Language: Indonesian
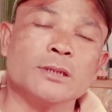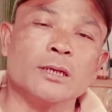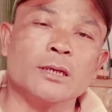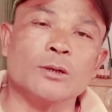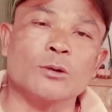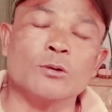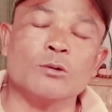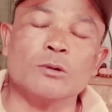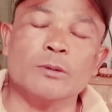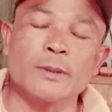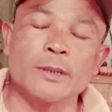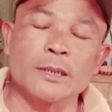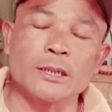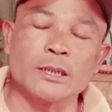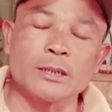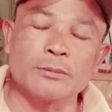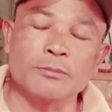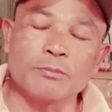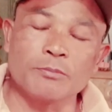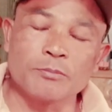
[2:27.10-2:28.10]
aro unang
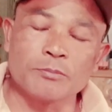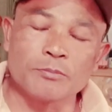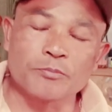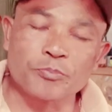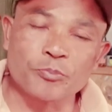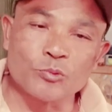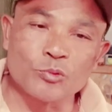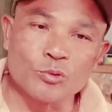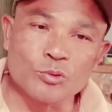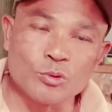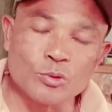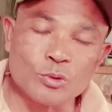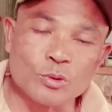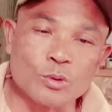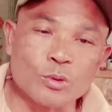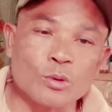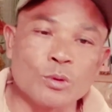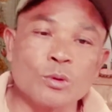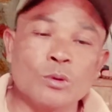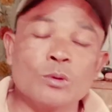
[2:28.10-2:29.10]
ni
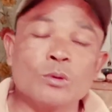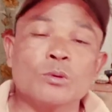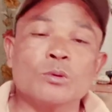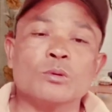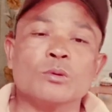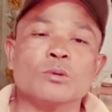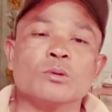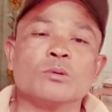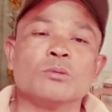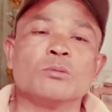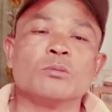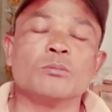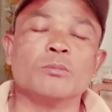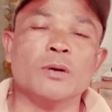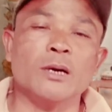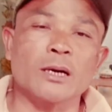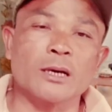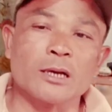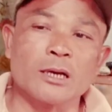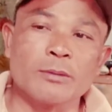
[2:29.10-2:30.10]
duku
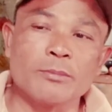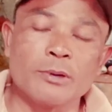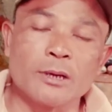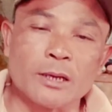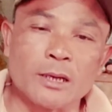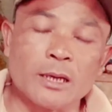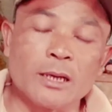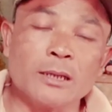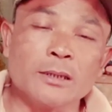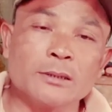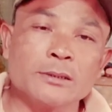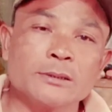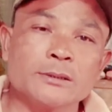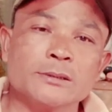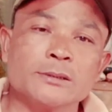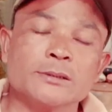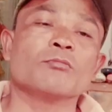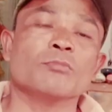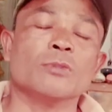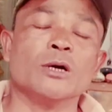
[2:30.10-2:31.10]
bakra pana
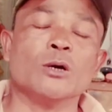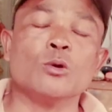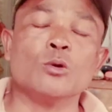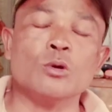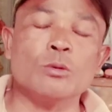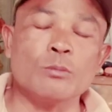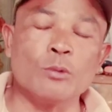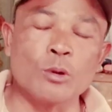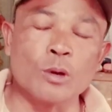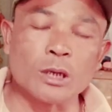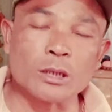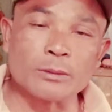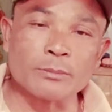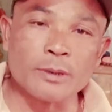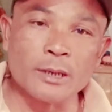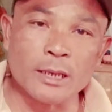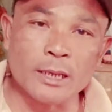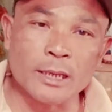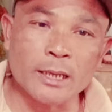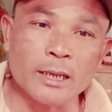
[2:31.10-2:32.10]
baku mungat
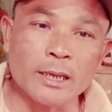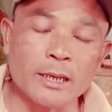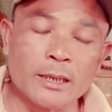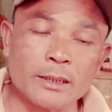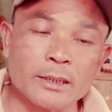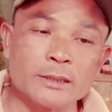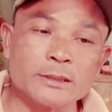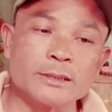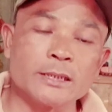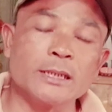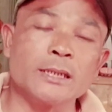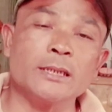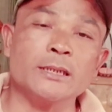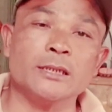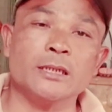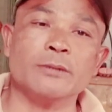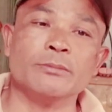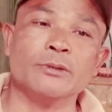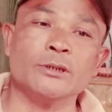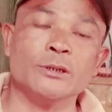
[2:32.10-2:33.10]
pana anisa
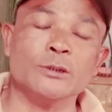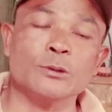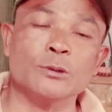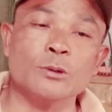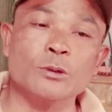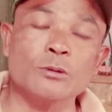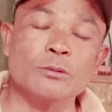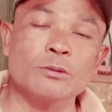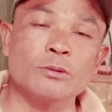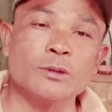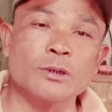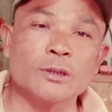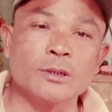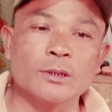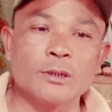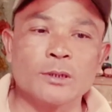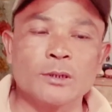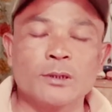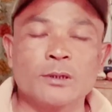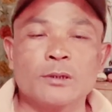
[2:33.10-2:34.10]
ya biduku
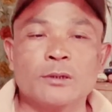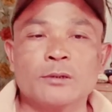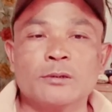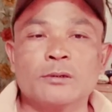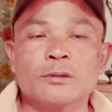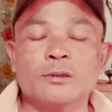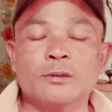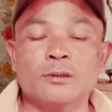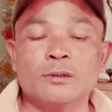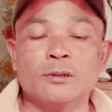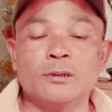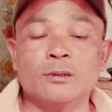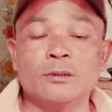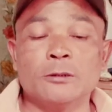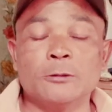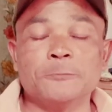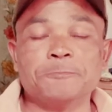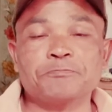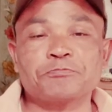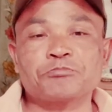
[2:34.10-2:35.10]

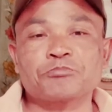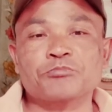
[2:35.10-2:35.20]
eh,